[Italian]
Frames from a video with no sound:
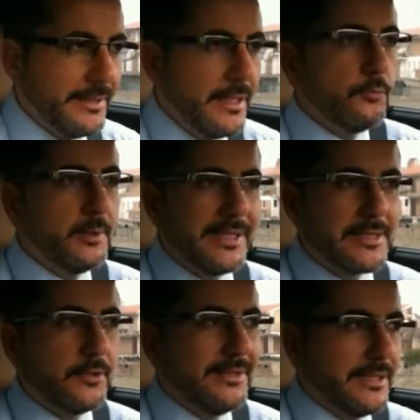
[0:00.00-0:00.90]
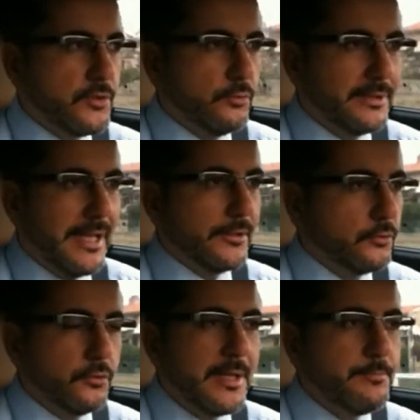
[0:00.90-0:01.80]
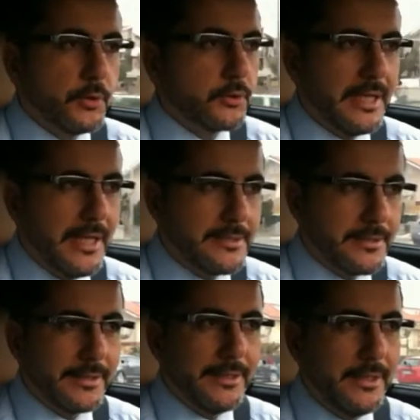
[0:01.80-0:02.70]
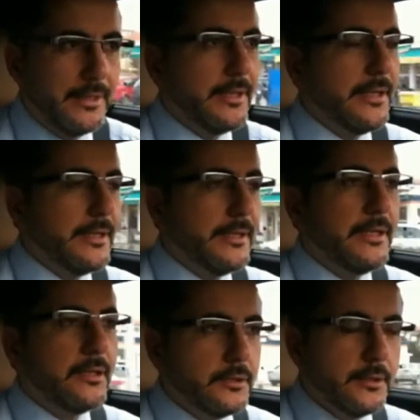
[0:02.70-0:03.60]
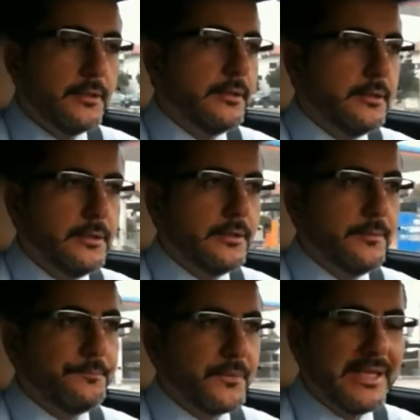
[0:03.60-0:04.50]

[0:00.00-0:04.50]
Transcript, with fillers: Nell'obbligazione di risultato non ha importanza che il, eh,